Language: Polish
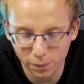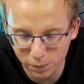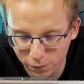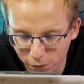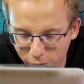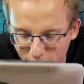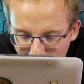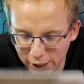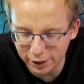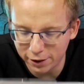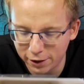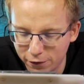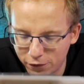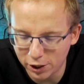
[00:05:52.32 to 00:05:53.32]

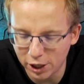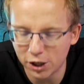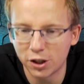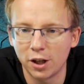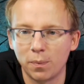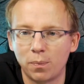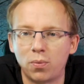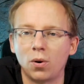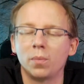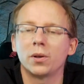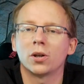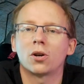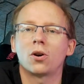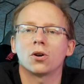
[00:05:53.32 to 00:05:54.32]
wredny wreszcie
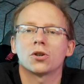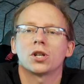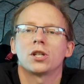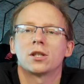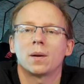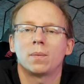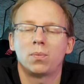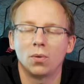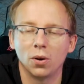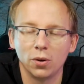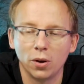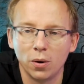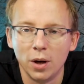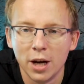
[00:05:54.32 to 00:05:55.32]
płomień korzeń
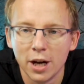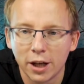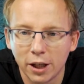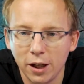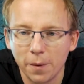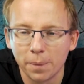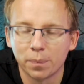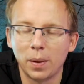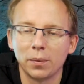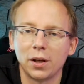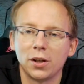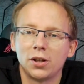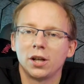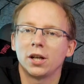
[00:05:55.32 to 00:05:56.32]
zapłonął i mam
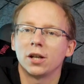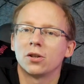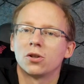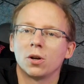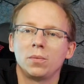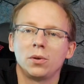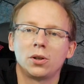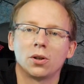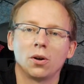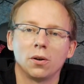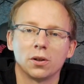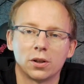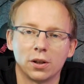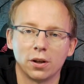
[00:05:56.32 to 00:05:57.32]
nadzieję zrobić
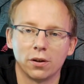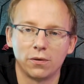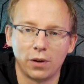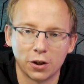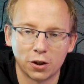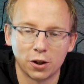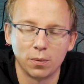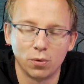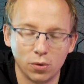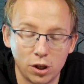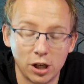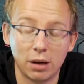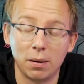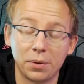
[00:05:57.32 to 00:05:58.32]
to z Waszym
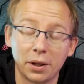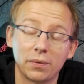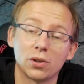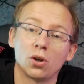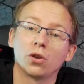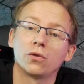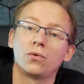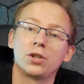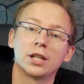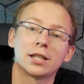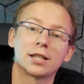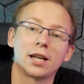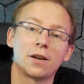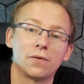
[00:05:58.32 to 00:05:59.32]
udziałem. Tak więc o
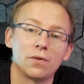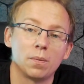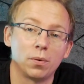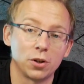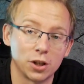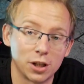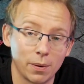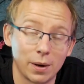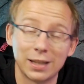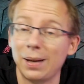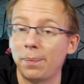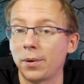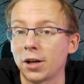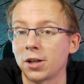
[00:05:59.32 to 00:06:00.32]
20 w poniedziałek
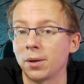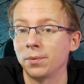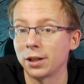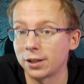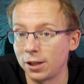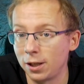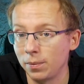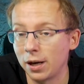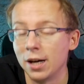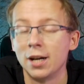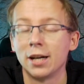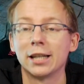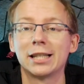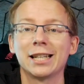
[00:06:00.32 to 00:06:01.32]
zapraszam na stream streama
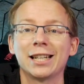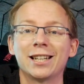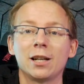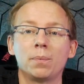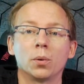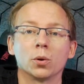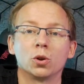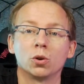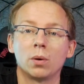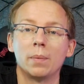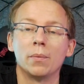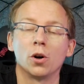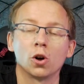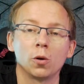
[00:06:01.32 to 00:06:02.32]
z gry pod
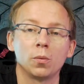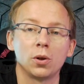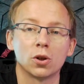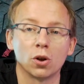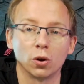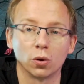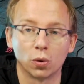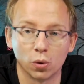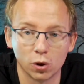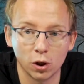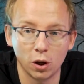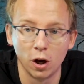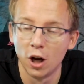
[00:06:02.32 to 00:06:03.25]
tytułem Robinson Crusoe.